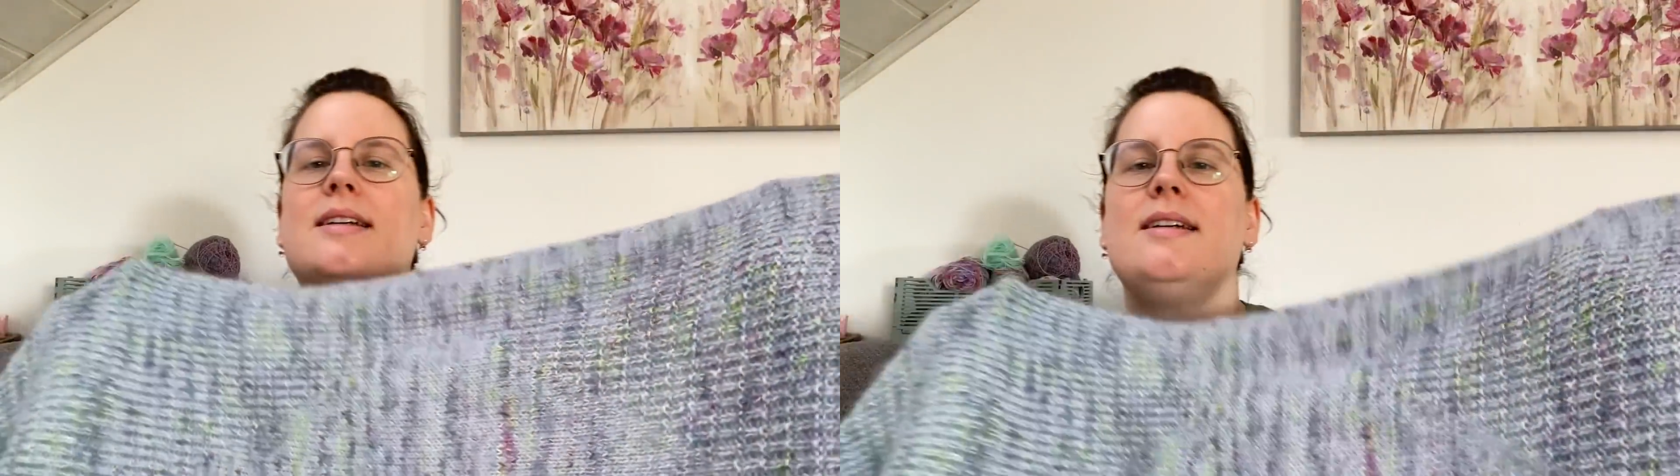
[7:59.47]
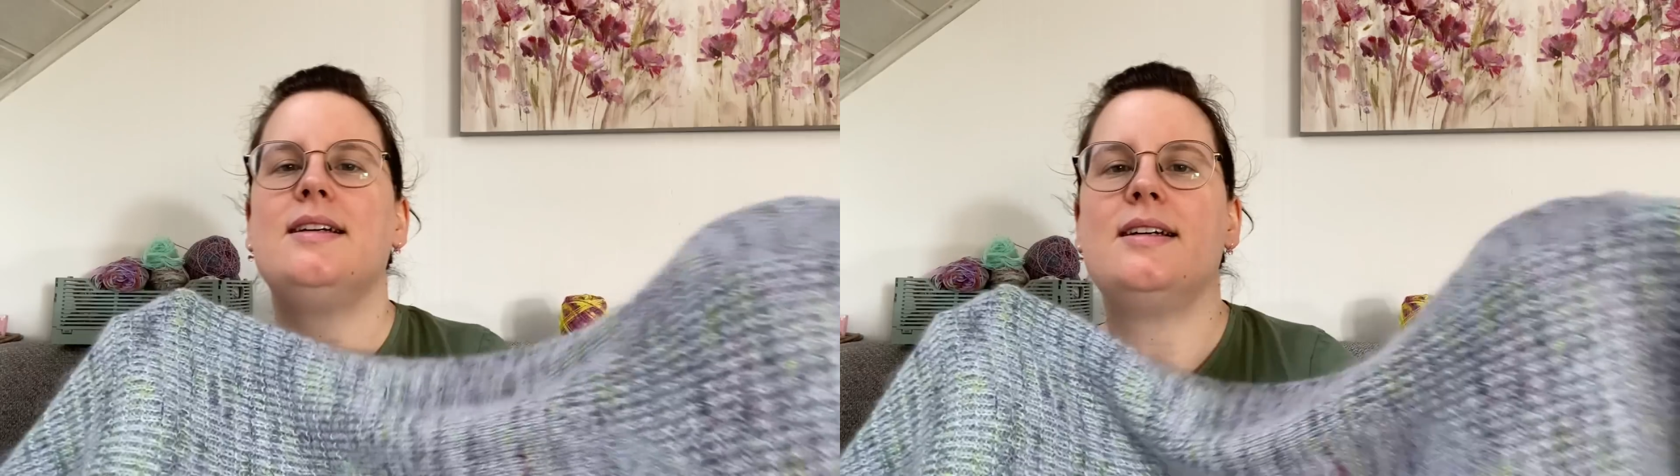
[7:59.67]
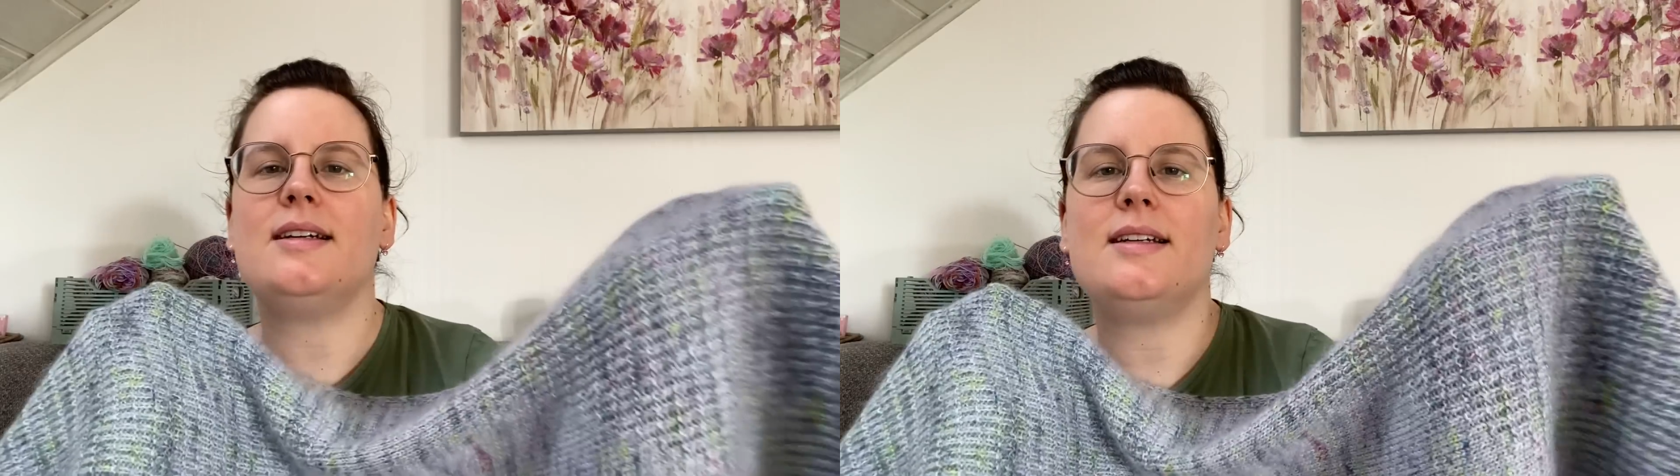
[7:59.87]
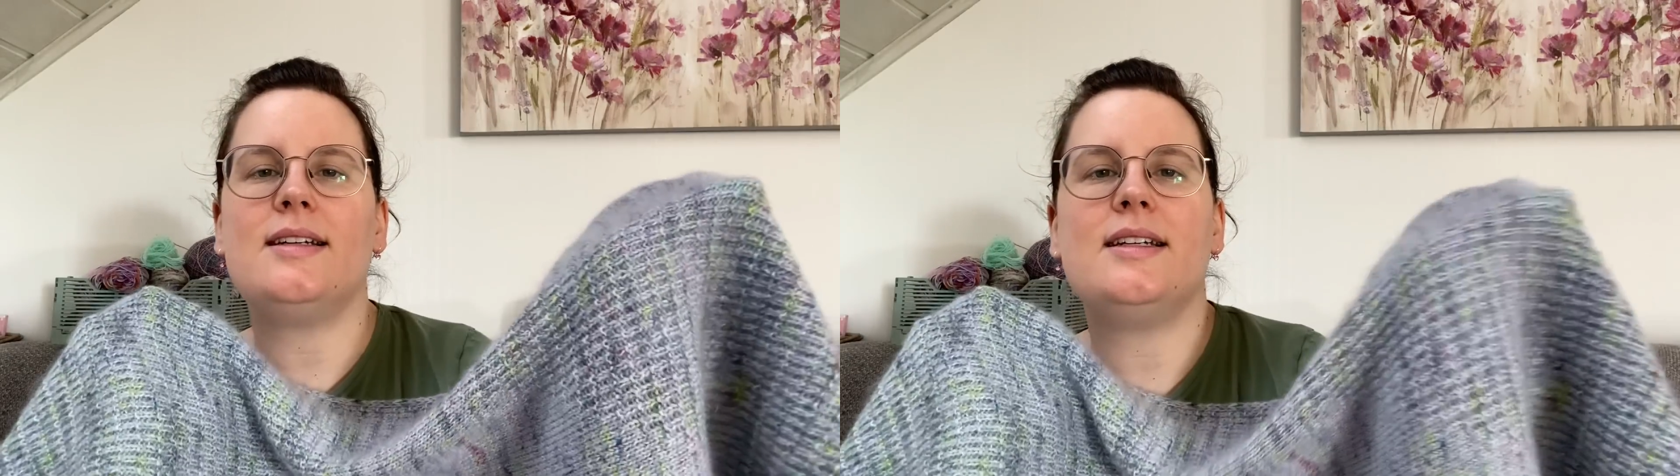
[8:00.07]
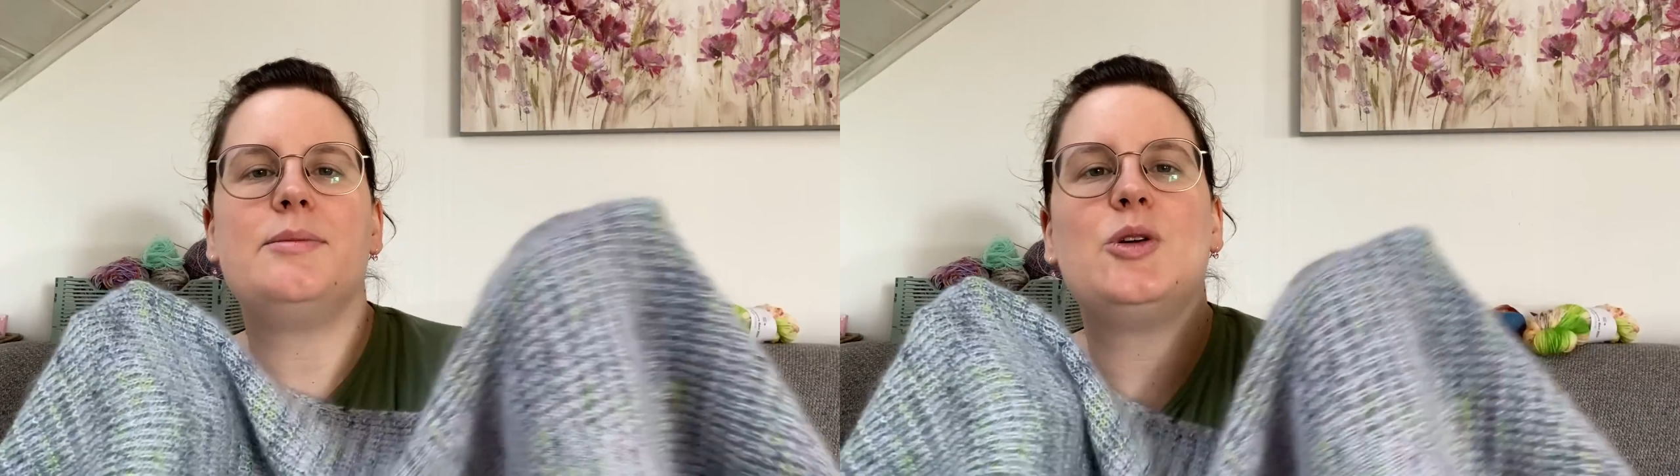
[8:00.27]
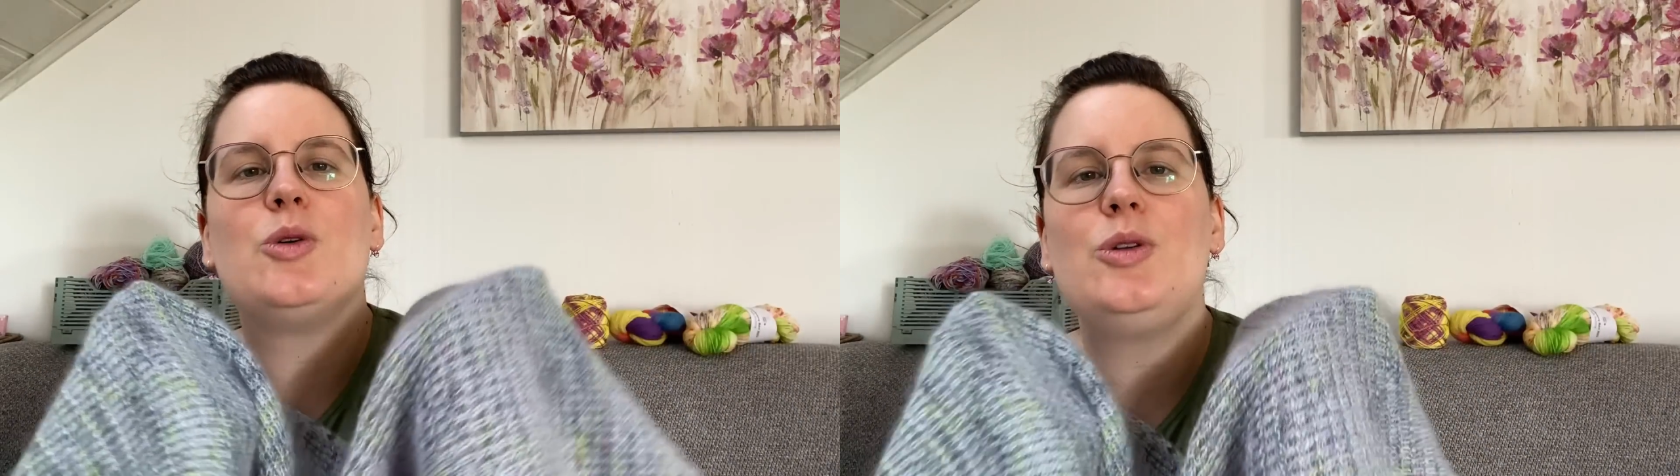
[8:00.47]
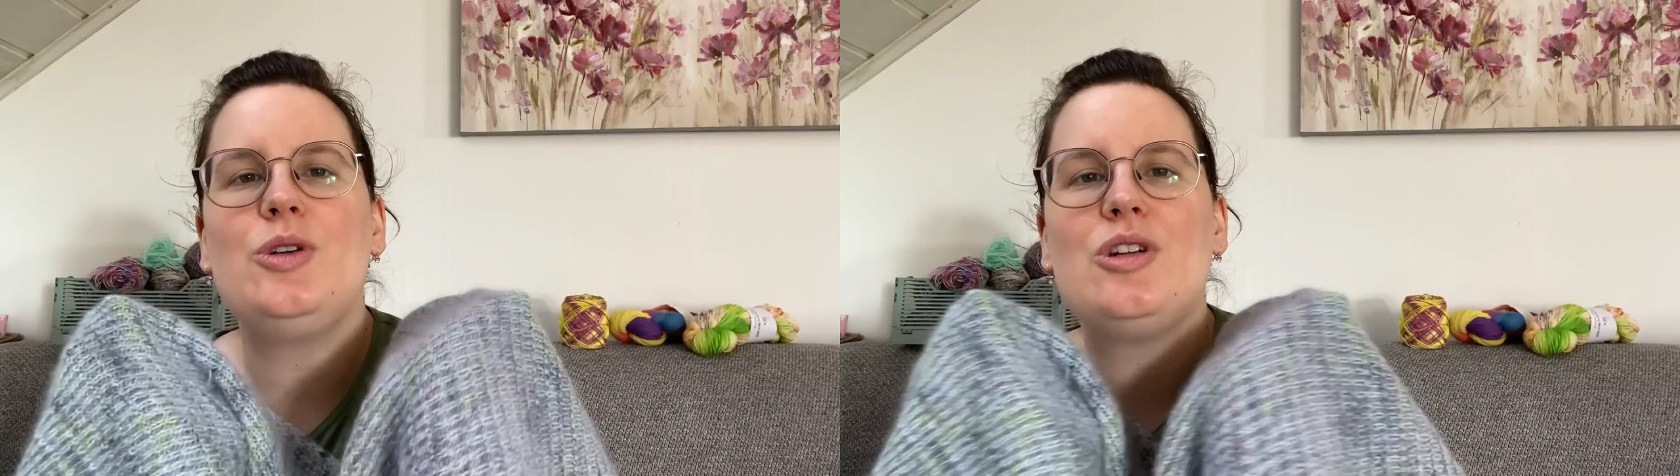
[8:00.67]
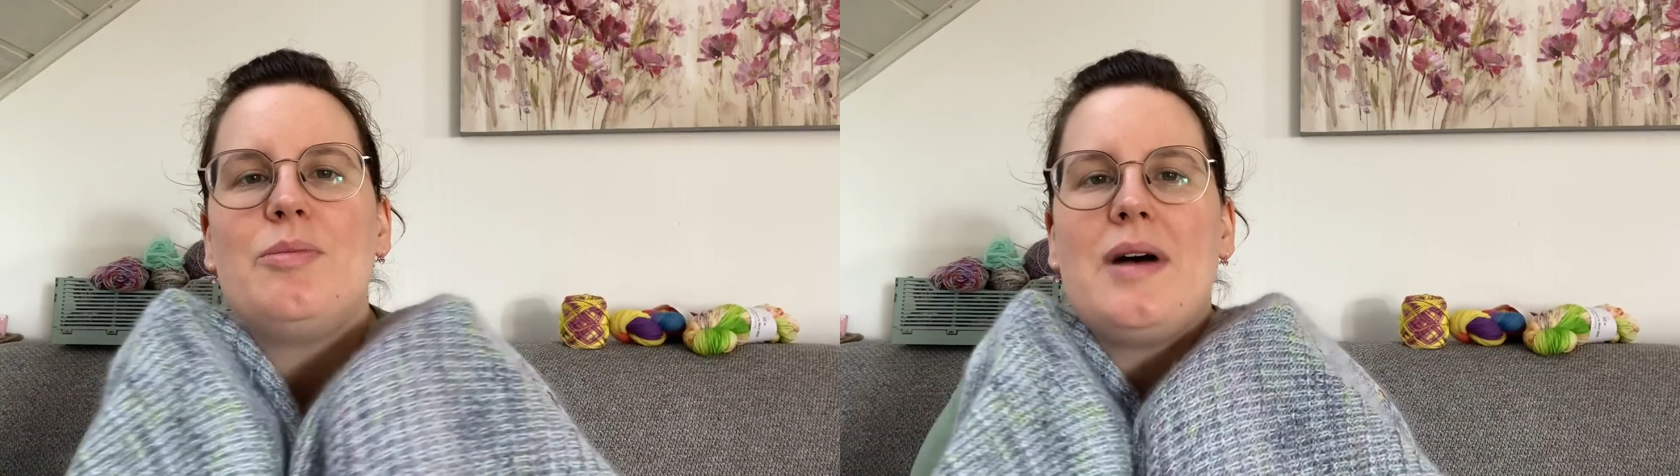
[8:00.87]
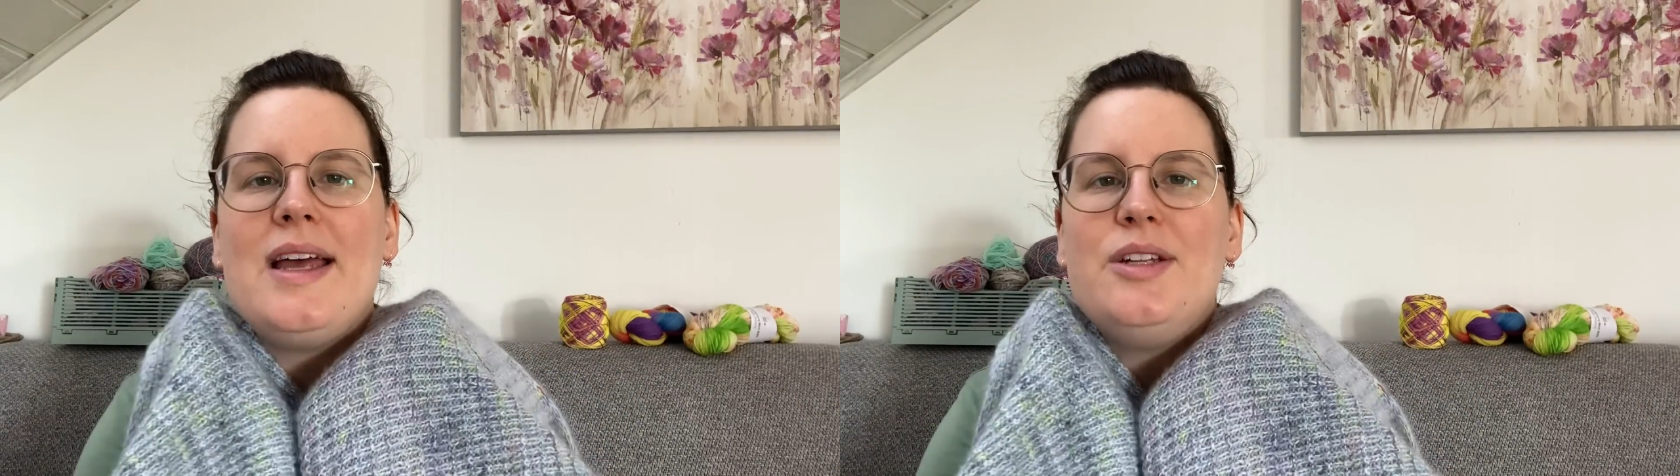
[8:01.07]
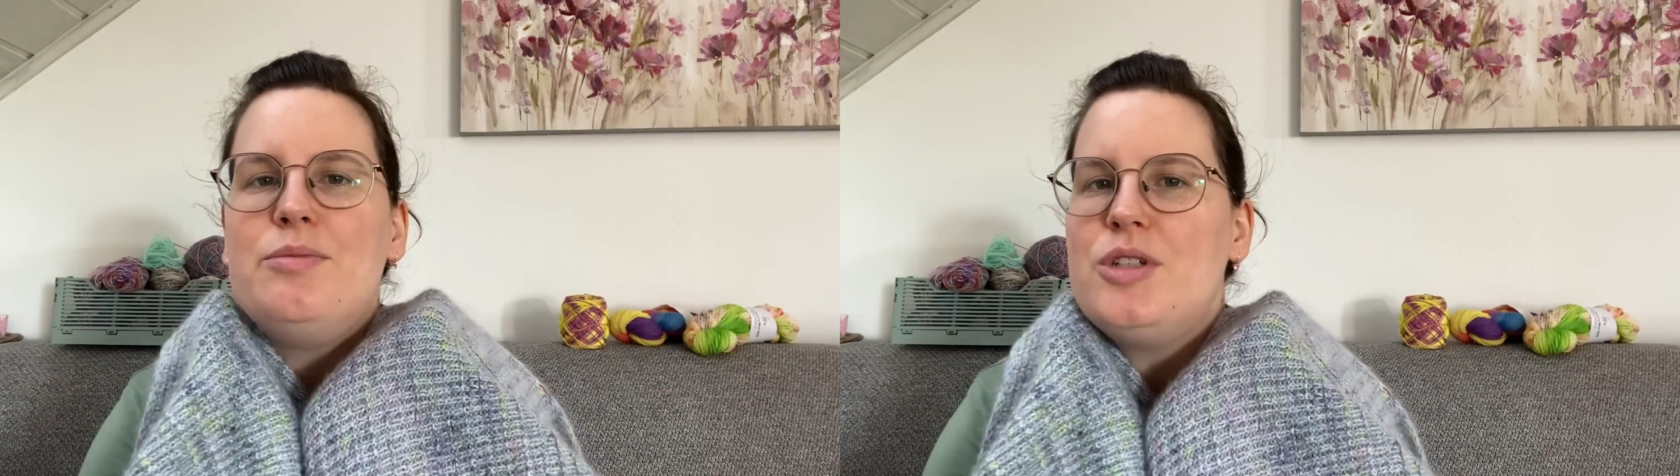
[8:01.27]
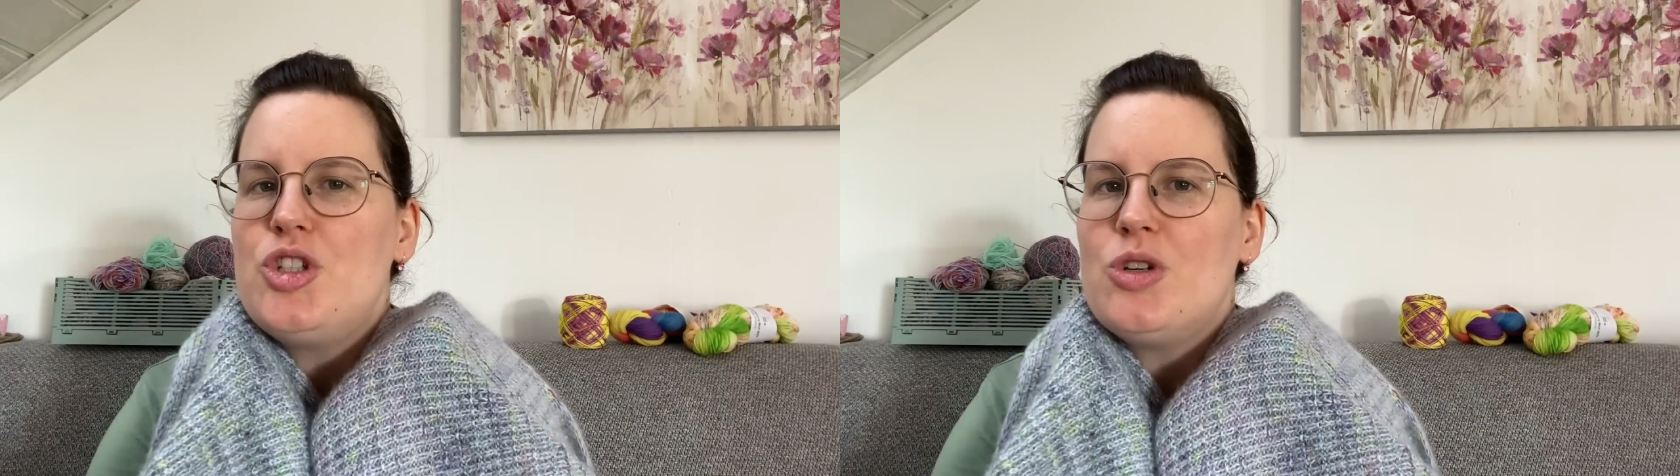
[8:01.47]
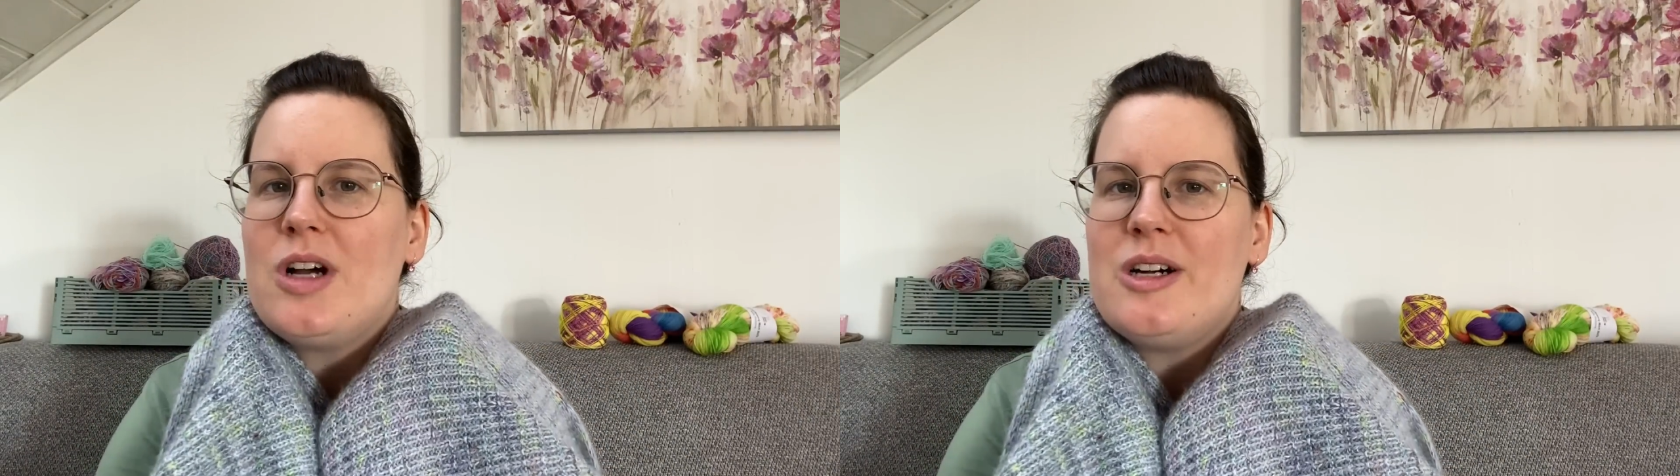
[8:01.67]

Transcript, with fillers: äh, im Grunde genommen eine Mischung